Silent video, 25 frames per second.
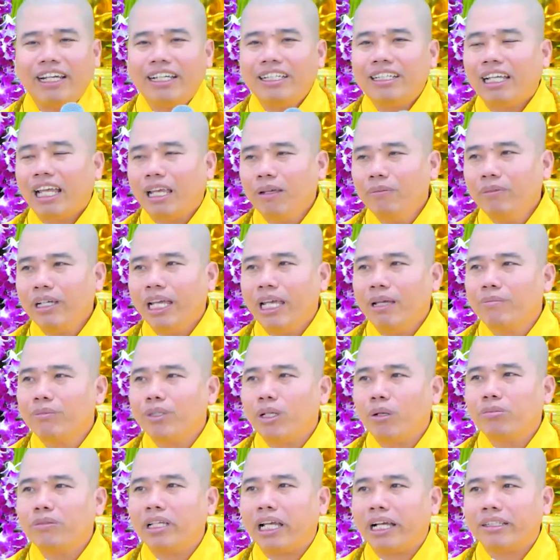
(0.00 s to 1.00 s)
phải kiểm
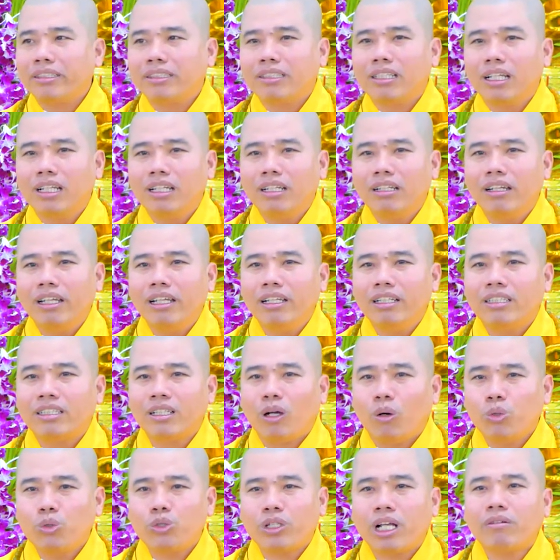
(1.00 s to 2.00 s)
nghiệm trong nhân sinh, đi
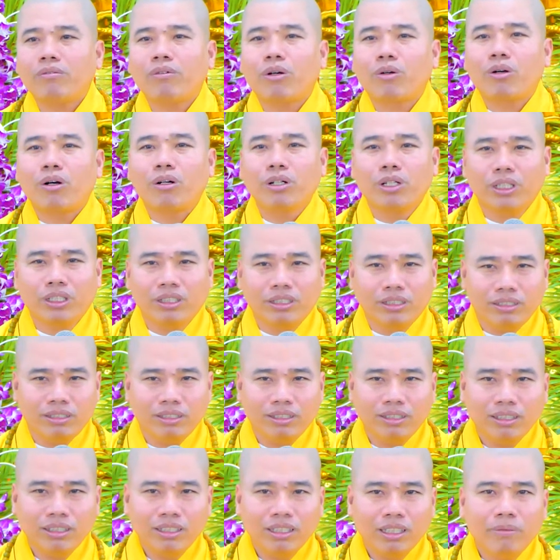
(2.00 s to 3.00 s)
sâu sắc vào con người
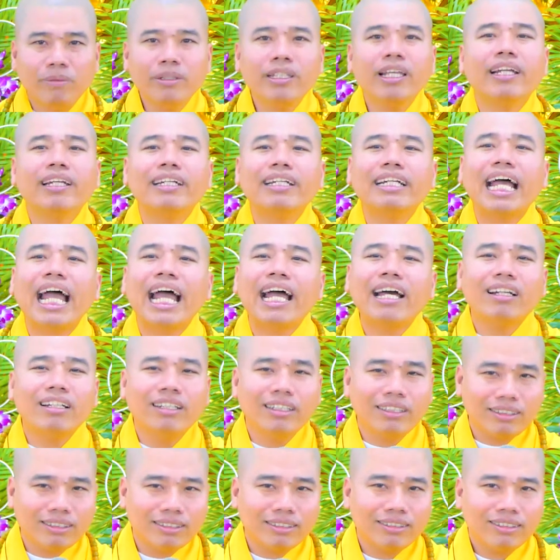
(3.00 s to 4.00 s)
mới nhìn ra
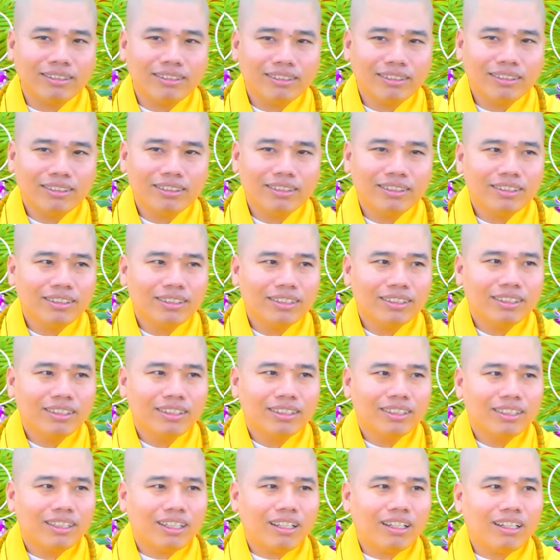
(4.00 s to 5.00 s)
được
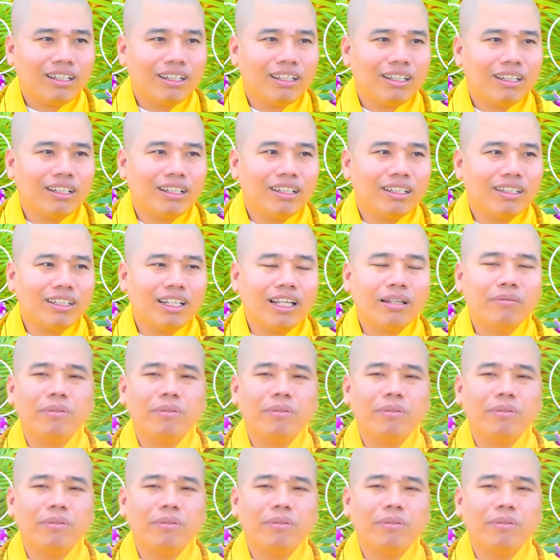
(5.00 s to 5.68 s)
đó.